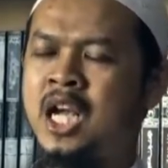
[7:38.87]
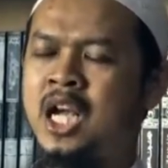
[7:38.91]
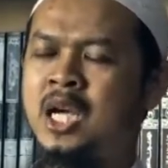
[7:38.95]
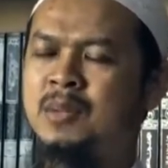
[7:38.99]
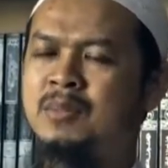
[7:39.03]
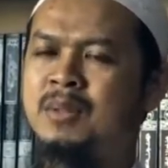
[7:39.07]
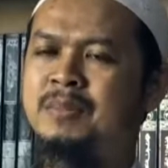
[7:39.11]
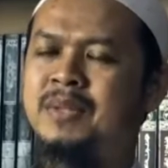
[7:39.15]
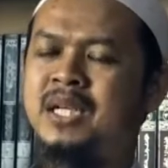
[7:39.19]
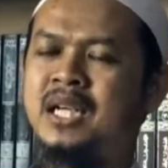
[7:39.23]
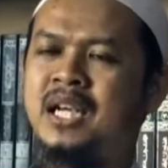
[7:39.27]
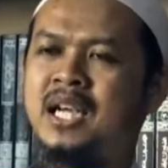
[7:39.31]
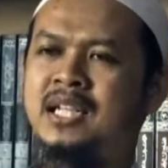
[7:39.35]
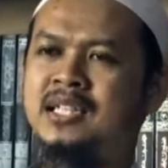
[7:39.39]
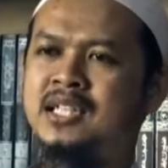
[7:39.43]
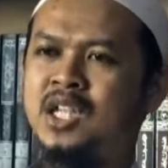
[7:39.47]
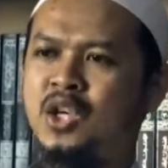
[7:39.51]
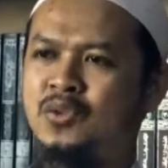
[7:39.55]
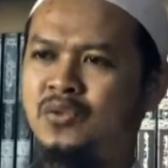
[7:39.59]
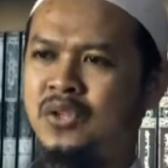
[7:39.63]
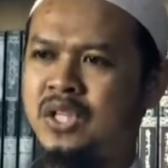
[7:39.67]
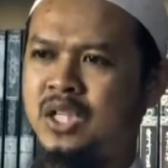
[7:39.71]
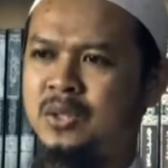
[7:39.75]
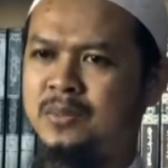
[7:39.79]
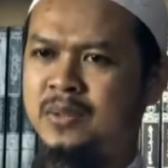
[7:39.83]
memberikan
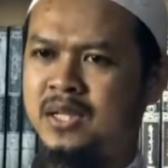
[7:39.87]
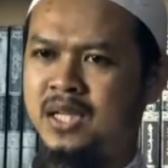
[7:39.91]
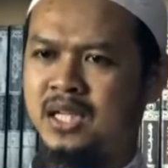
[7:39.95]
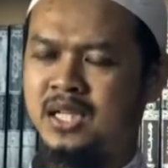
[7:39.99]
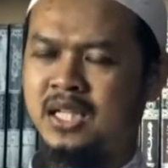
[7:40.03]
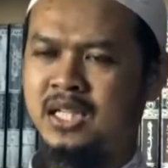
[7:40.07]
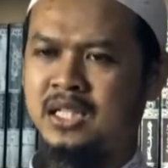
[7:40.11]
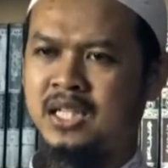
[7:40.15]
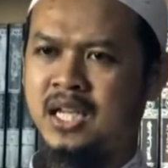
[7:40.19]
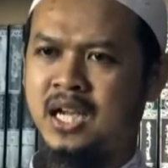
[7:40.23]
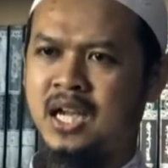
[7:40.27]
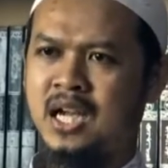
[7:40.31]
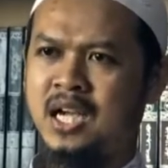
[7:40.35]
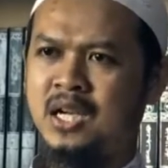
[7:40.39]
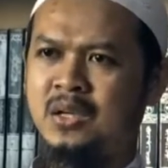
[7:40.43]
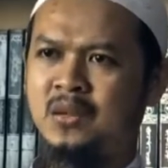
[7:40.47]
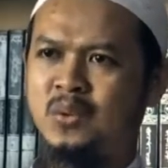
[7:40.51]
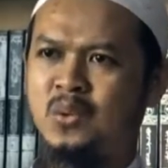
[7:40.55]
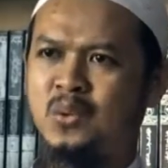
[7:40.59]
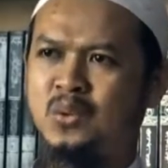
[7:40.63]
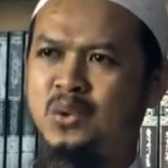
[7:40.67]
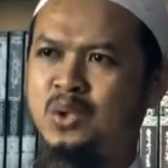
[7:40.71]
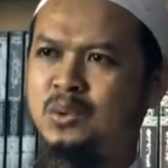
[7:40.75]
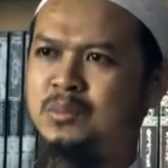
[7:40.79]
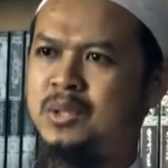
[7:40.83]
taufik kepada kita
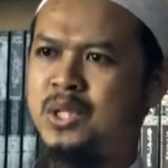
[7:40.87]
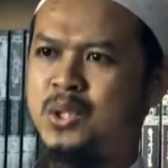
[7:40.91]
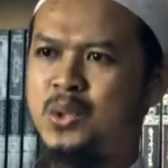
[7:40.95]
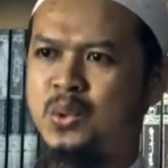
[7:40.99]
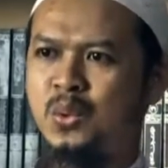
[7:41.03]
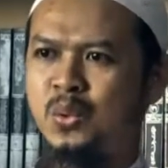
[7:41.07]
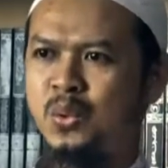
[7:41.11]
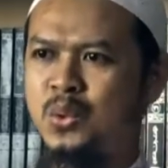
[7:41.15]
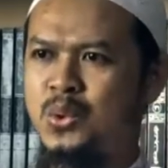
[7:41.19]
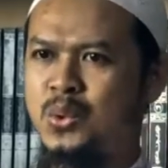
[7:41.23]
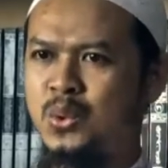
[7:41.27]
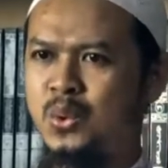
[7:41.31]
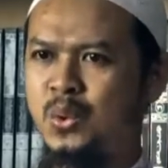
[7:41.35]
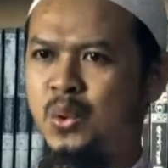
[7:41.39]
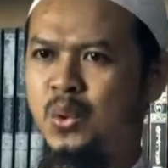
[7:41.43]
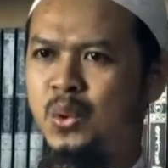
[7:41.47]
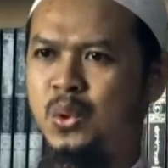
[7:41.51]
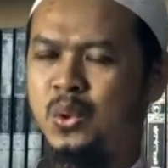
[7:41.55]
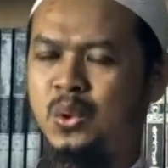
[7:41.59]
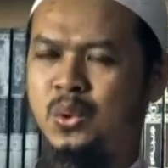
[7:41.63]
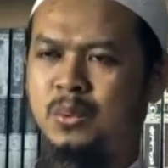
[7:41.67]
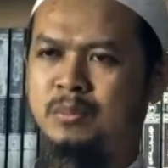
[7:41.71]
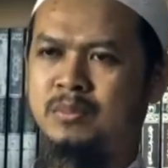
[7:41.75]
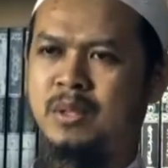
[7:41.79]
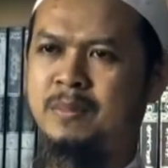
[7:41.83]
untuk
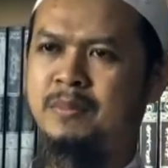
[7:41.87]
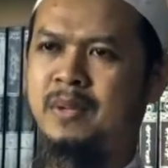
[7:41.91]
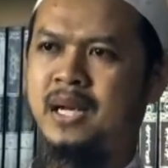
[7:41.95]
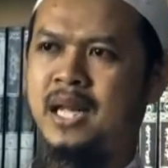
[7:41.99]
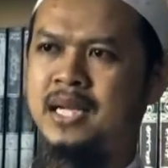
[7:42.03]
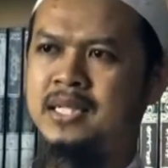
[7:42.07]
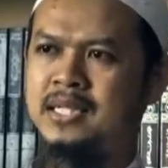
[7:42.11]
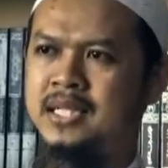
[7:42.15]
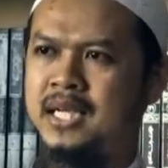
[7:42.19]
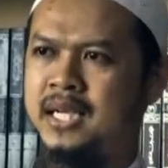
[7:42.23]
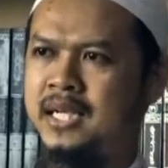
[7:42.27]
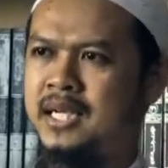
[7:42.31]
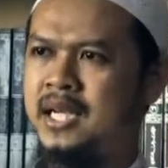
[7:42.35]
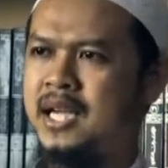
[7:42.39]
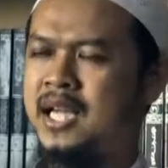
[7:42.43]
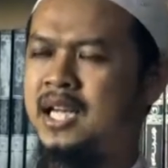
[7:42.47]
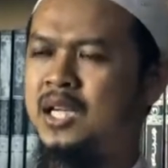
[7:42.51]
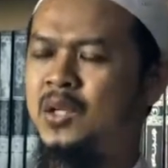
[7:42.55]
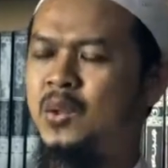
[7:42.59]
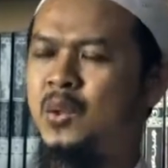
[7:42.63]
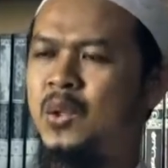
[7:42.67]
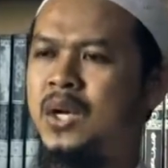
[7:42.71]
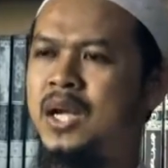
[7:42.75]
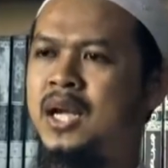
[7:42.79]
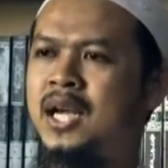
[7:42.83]
bersungguh-sungguh mempelajari
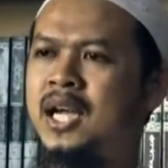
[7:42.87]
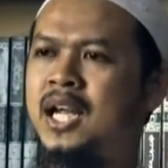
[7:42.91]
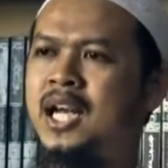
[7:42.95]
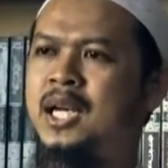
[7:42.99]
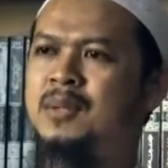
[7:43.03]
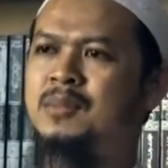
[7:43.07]
Al-Qur'an,